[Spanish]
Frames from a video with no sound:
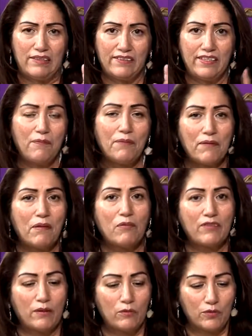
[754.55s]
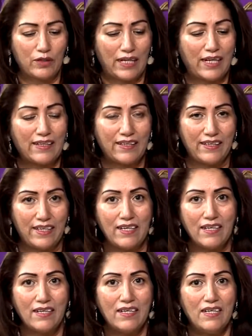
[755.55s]
siempre vamos a buscar
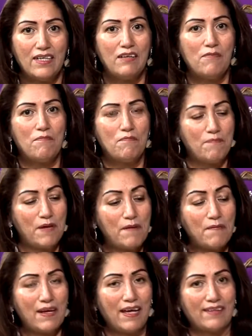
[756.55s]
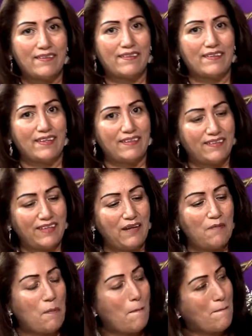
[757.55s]
adquirir Biblias que
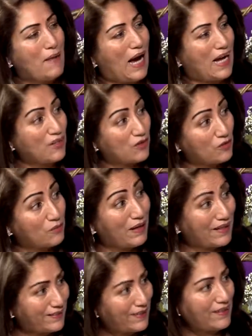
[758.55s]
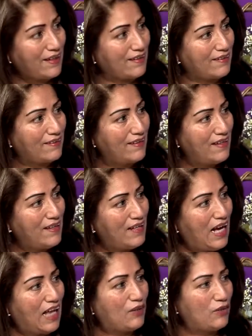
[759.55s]
estén años más atrás,
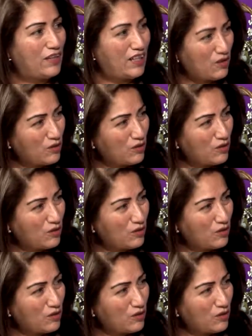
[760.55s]
a donde